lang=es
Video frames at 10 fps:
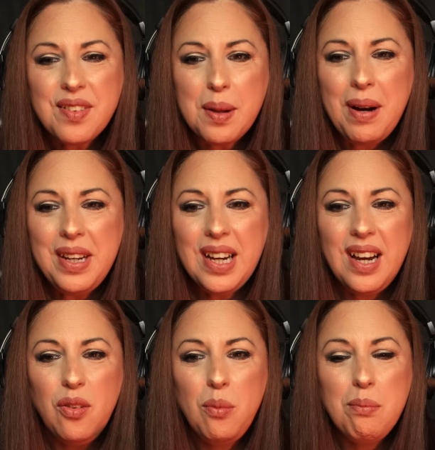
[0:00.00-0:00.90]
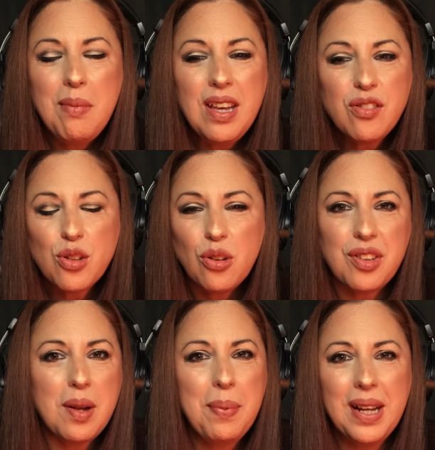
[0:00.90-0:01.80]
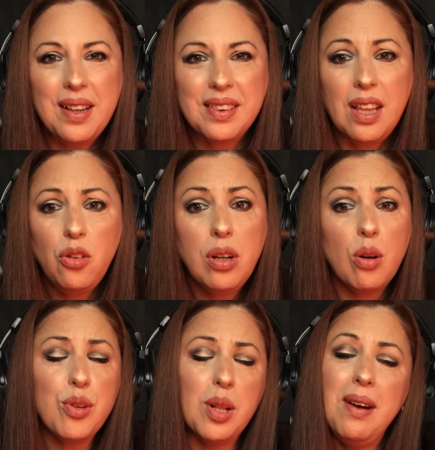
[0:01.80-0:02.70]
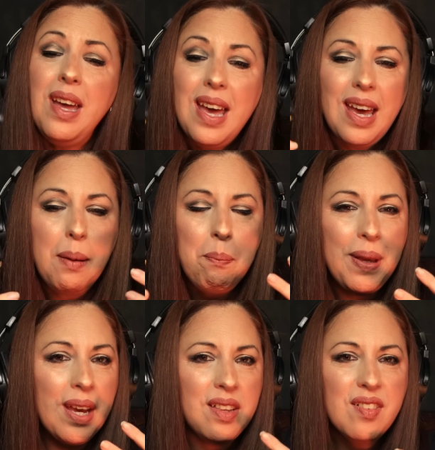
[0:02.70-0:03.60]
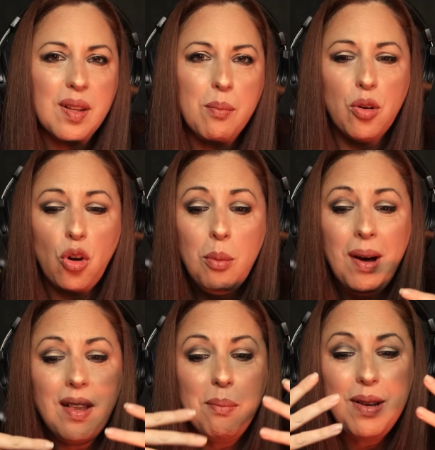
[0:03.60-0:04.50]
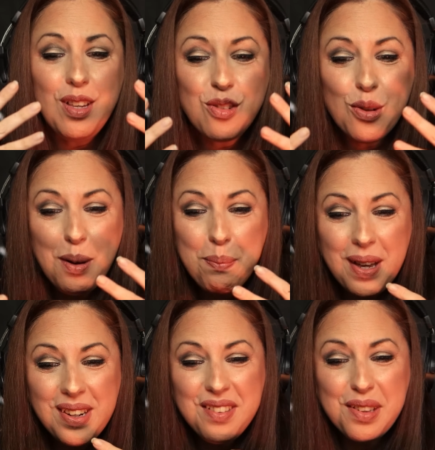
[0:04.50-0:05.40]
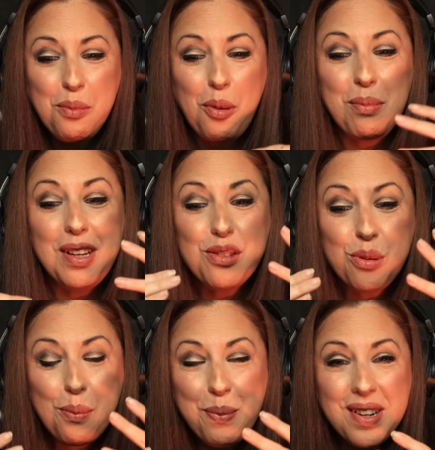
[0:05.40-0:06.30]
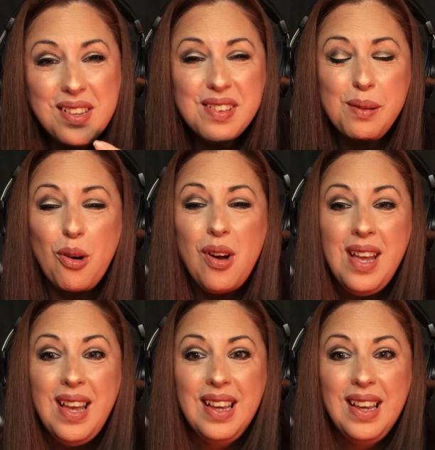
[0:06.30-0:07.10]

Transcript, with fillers: Se maneja en un mezzo, siempre cantando, inclusive en pianísimos, ¿no? Y va del mezzo al pianísimo, mezzo al pianísimo,